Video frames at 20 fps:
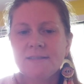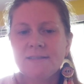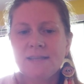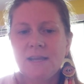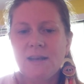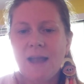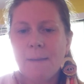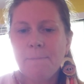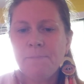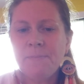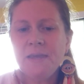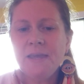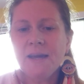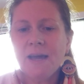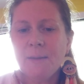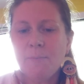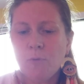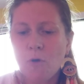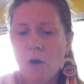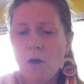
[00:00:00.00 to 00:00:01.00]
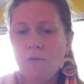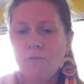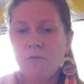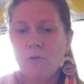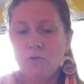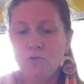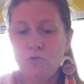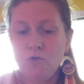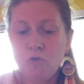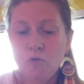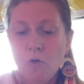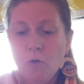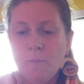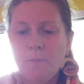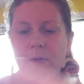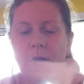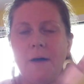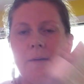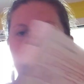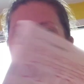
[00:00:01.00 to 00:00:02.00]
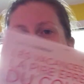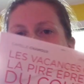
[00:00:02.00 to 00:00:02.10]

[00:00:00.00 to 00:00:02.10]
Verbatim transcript: c'est la pire épreuve du couple.